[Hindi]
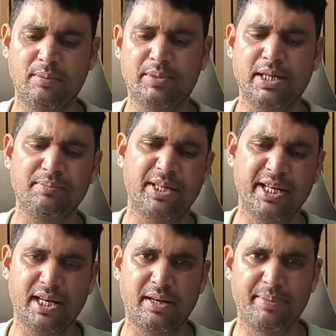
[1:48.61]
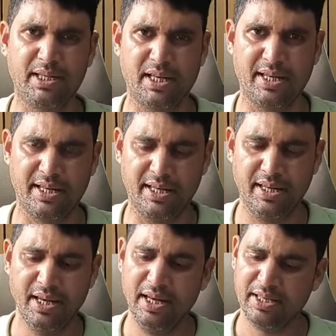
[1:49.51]
कम से कम छः कलर मिल जाएंगे
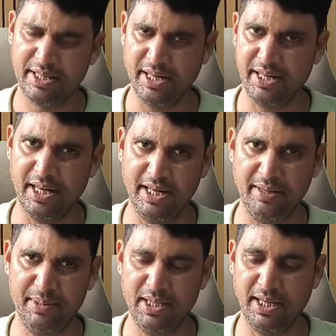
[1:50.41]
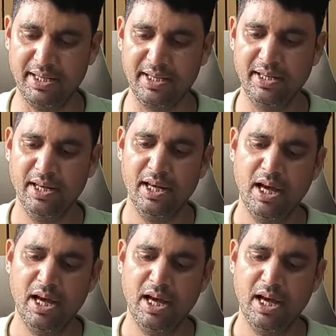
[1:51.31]
छः डिजाइनें मिल जाएंगी